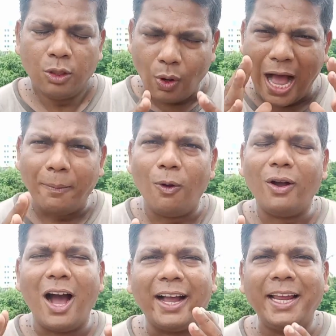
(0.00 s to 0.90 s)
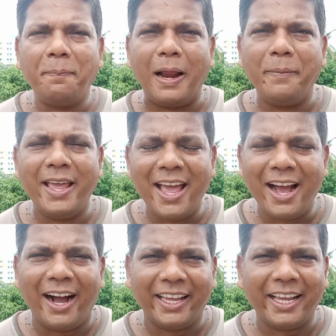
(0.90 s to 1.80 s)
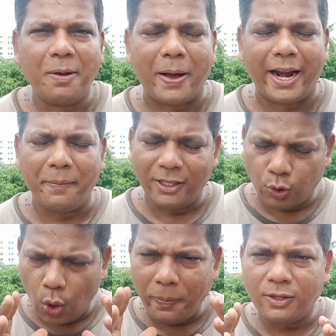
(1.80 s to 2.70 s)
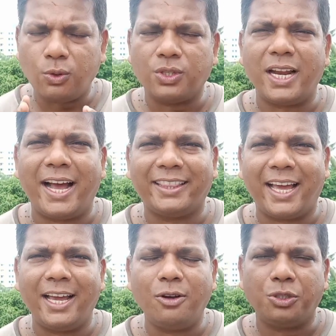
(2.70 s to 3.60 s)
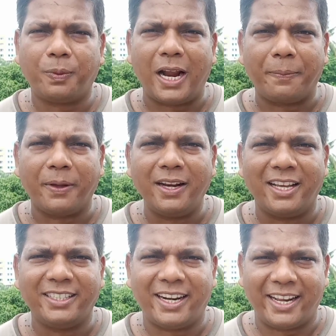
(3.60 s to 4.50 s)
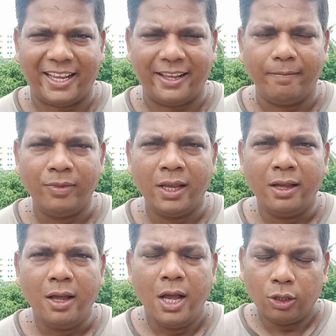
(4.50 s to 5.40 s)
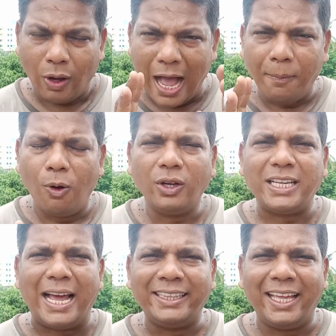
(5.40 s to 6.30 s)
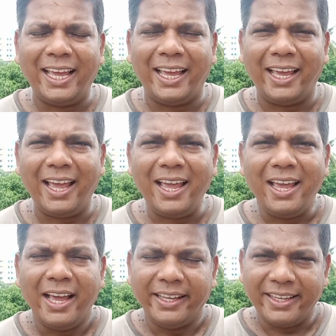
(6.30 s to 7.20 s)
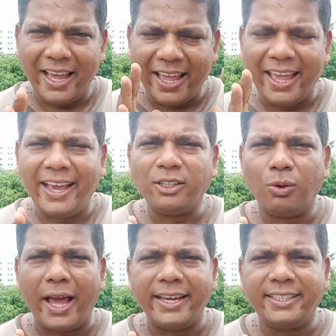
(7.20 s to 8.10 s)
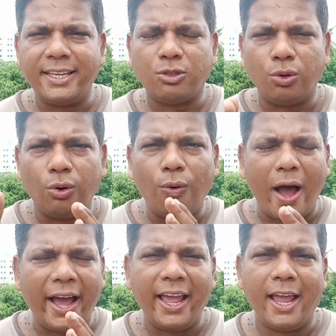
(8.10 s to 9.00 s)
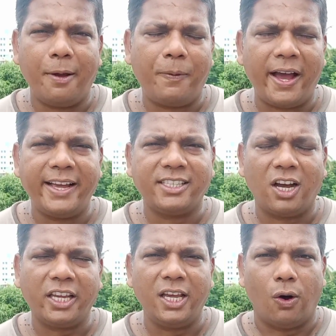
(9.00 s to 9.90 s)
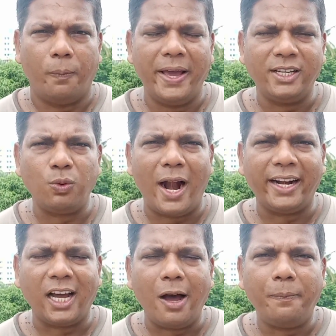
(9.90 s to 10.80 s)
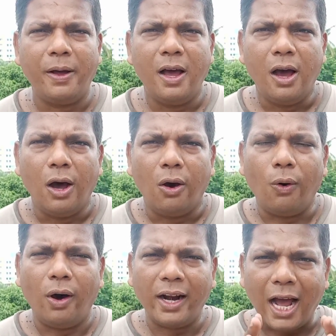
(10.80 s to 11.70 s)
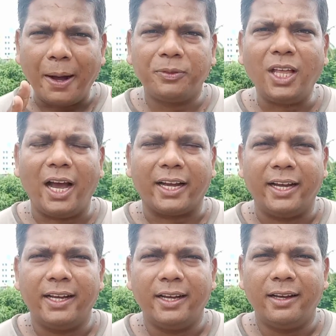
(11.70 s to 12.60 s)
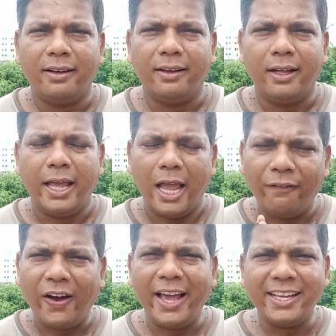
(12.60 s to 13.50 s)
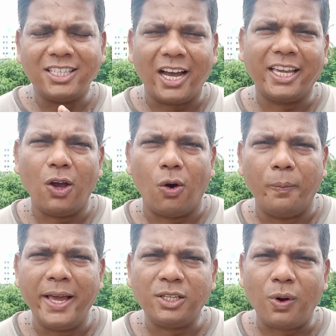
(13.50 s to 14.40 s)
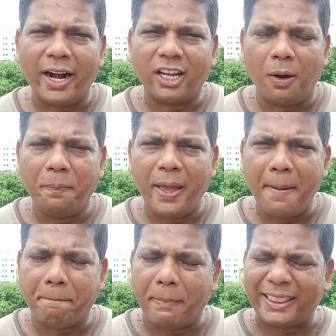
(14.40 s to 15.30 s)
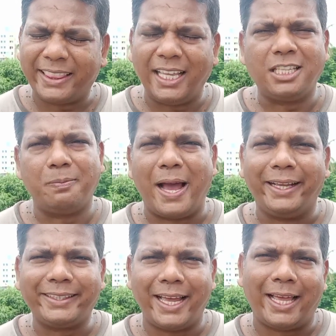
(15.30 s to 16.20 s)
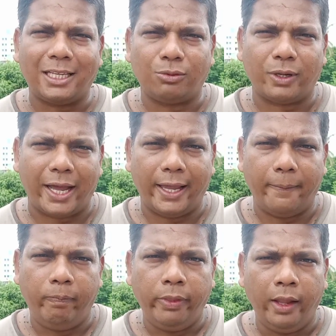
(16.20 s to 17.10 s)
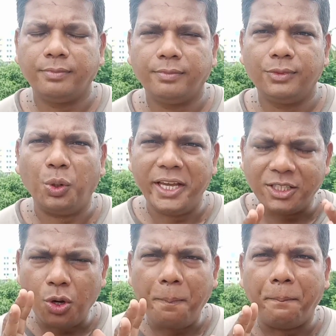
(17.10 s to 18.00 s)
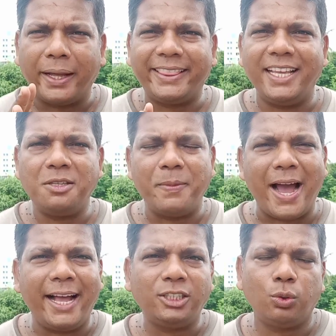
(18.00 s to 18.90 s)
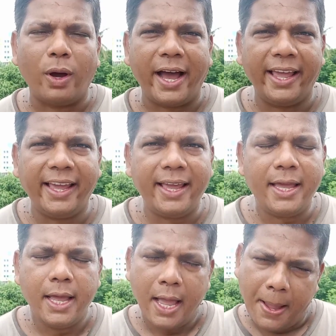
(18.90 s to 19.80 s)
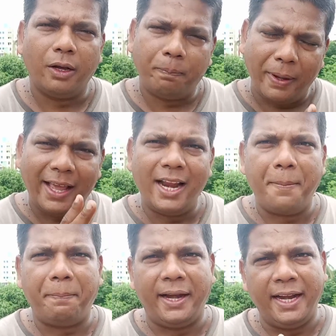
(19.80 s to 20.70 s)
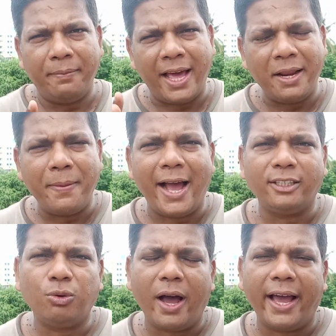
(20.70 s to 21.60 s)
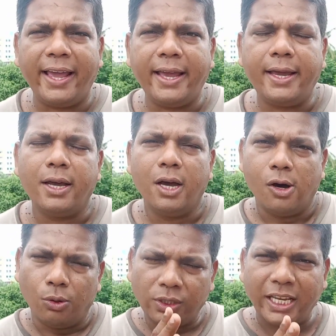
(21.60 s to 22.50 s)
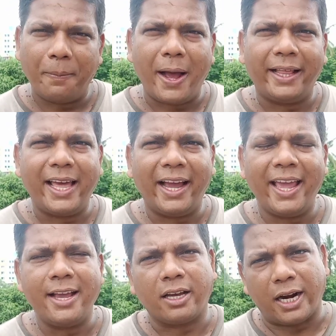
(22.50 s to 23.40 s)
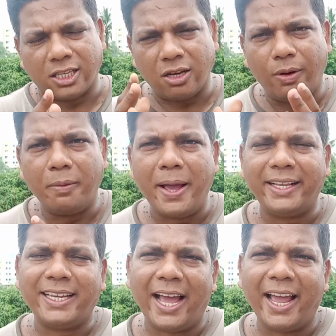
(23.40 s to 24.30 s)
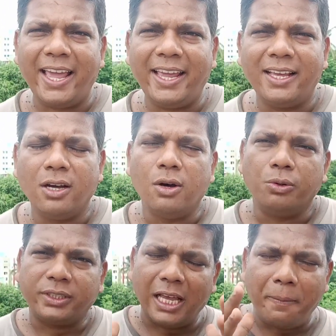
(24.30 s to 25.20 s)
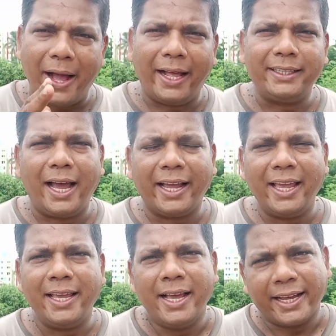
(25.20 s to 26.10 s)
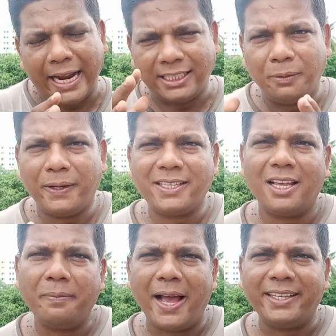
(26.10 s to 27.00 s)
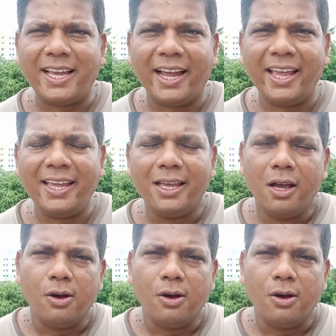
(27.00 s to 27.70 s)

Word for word: तो आप लोग हॉकी प्रेमी है हॉकी के बारे में जो भी सूचना आता है उस पर आपकी नज़र रहे तो आप लोग जानते हैं ये एक जुलाई से शुरू हुआ है एफ आई एस हॉकी वोमेन्स वर्ल्ड कप और अब तक एफ आई एस हॉकी वोमेन्स वर्ल्ड कप में 32 मैच खेला जा चुका है तो ये जो बत्तीस मैच हुआ है पहले प्रिलिमिनरी मैच हुआ है उसके बाद आ गई क्रॉस ओवर मैच आ गई उसके बाद आ गई क्लासिफिकेशन मैच आ गई